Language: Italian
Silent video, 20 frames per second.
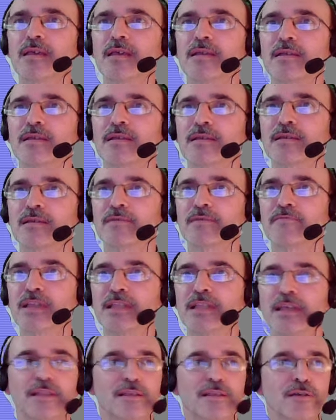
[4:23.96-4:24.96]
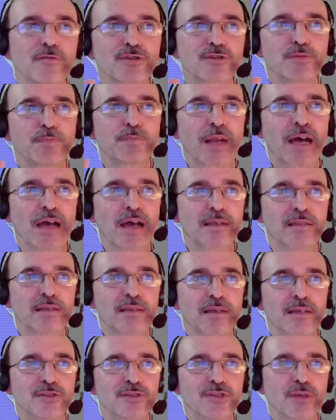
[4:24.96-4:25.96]
eh, vedete lo sprite
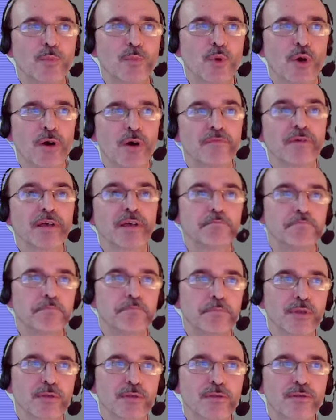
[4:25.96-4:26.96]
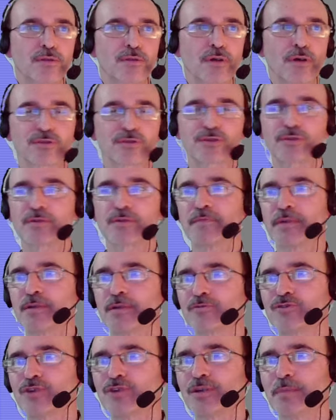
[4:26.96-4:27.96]
che si muove piuttosto
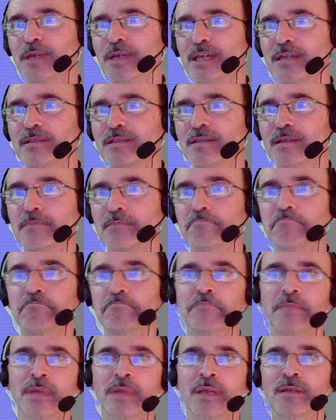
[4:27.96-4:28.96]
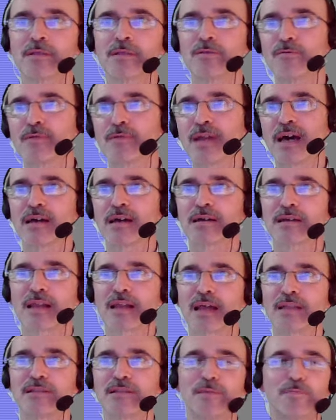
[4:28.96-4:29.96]
velocemente. Non ha
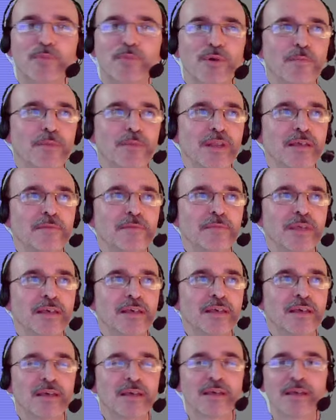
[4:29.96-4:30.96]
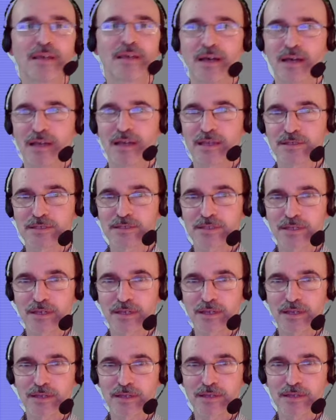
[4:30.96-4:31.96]
grandi problemi a
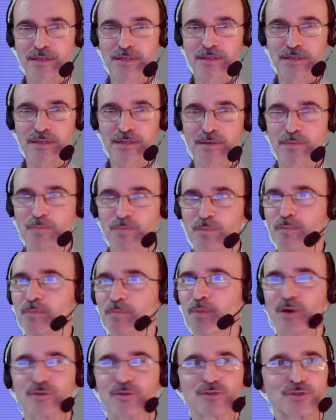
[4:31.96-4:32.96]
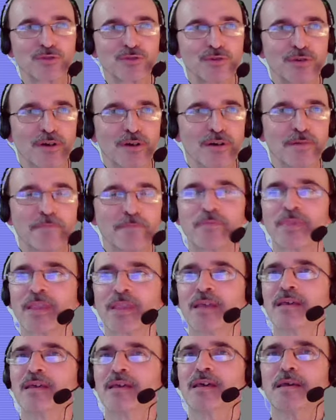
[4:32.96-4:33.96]
essere eh, mosso, no?
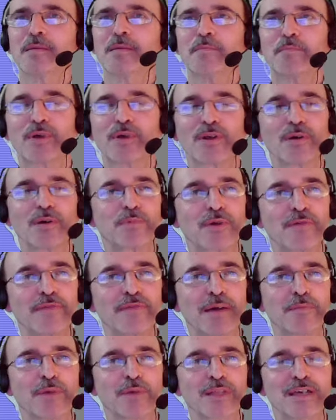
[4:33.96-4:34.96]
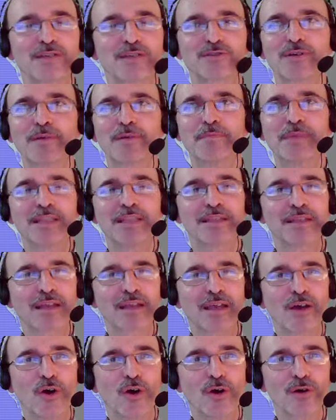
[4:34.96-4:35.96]
Però proviamo adesso a
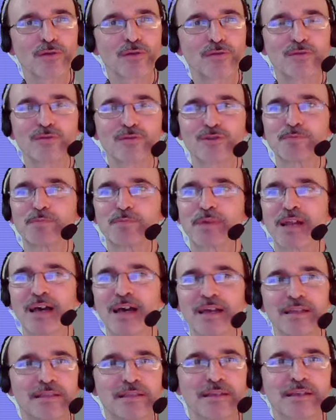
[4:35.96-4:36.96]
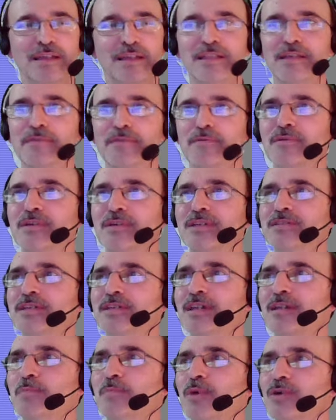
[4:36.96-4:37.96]
mettere 8 sprite che devono
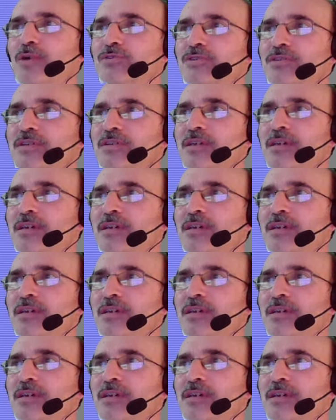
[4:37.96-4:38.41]
essere mossi